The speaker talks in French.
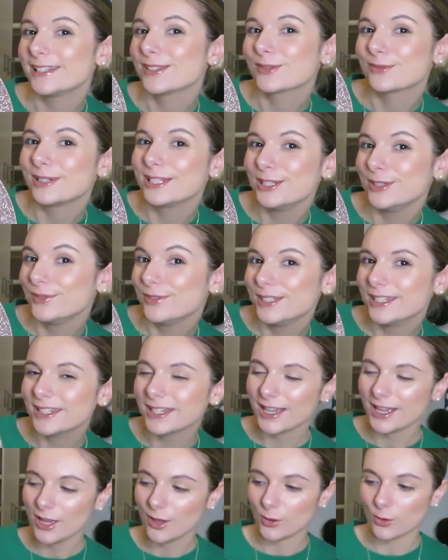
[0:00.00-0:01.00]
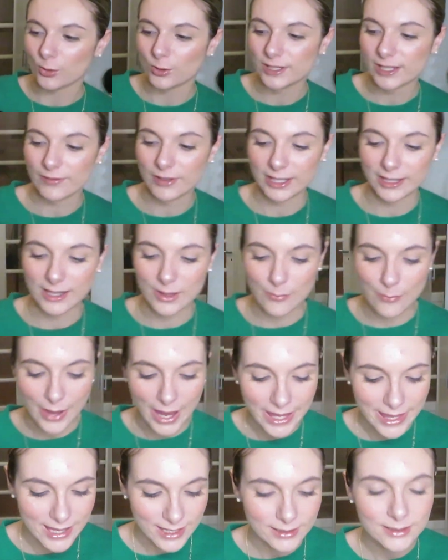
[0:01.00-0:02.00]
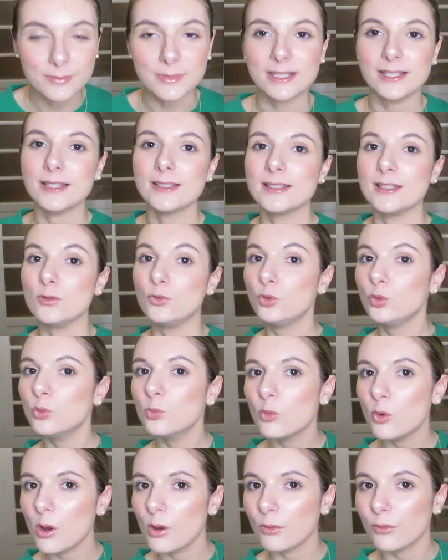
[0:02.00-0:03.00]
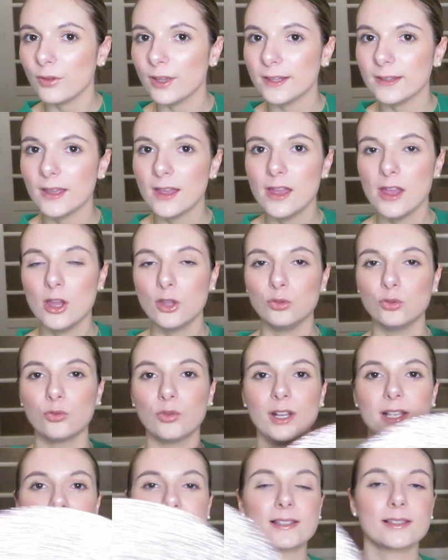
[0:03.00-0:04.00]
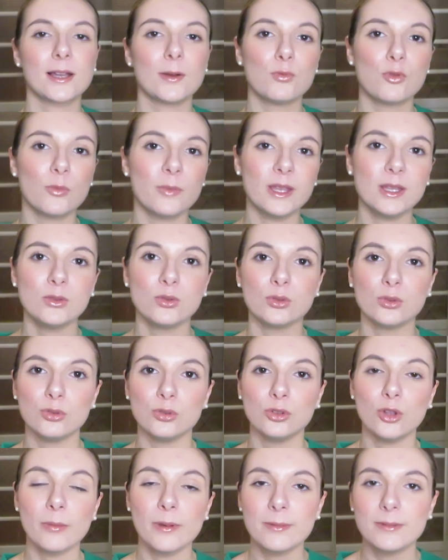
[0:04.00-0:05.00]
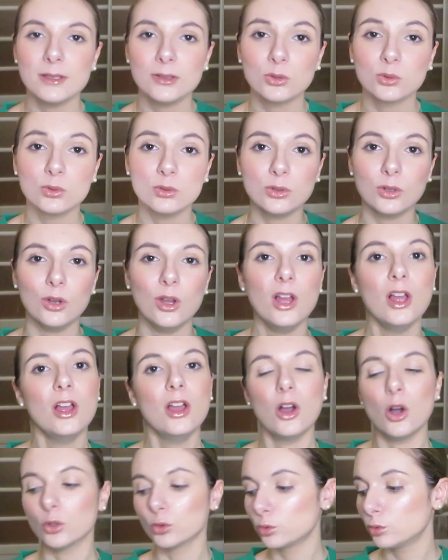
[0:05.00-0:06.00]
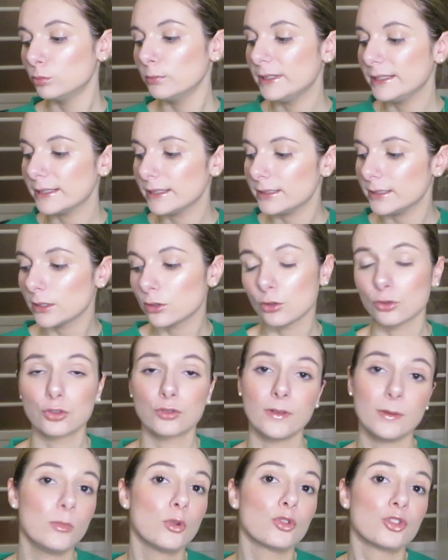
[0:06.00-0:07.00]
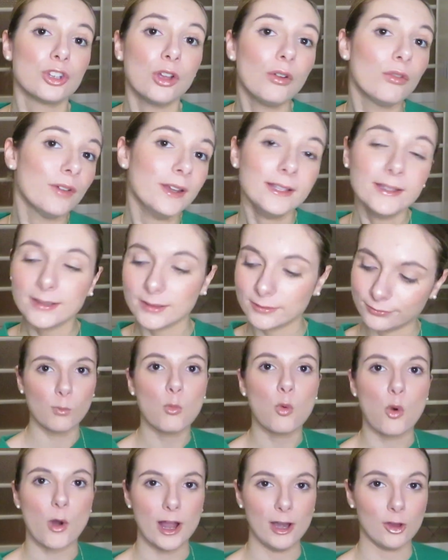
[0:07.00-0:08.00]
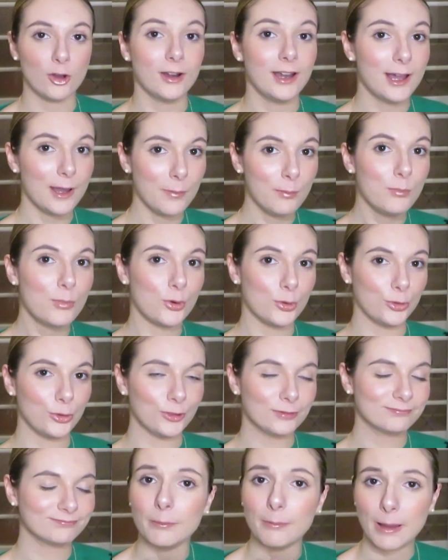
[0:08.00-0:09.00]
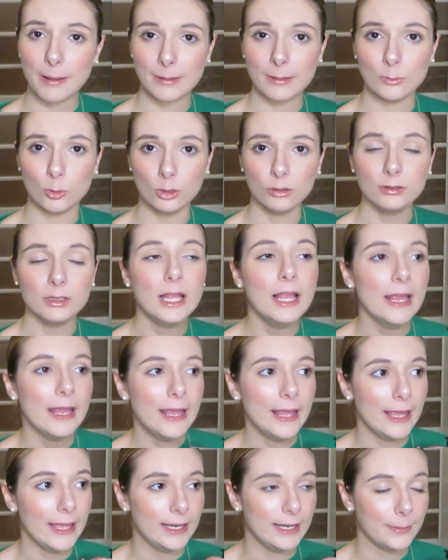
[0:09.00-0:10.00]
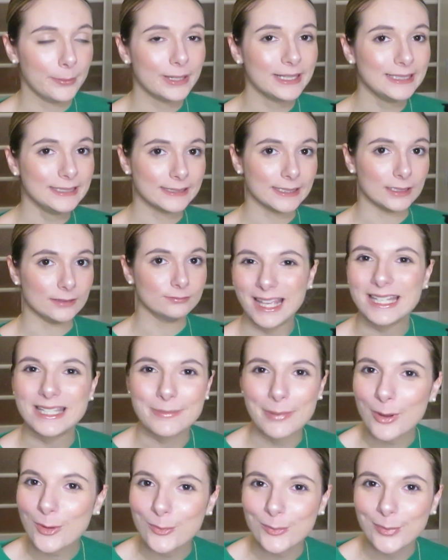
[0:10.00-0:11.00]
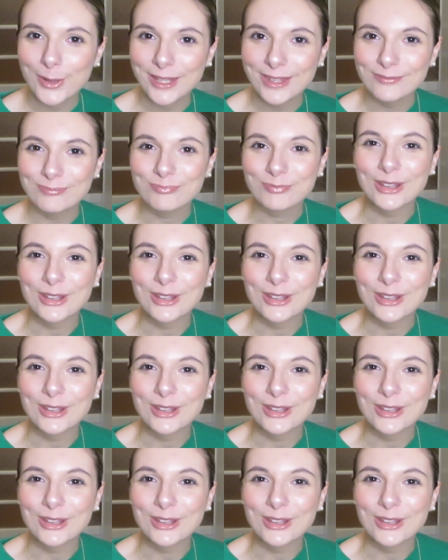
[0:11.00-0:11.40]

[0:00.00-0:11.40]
ils sont magnifiques, roses avec des paillettes mais ça c'est tout moi en fait. Donc voilà ça sera pour mettre euh, dans ma maison, euh, en dessous mes assiettes quand je vais manger en fait. Bon alors là pause, ma maman elle a pris ça, j'ai pas compris.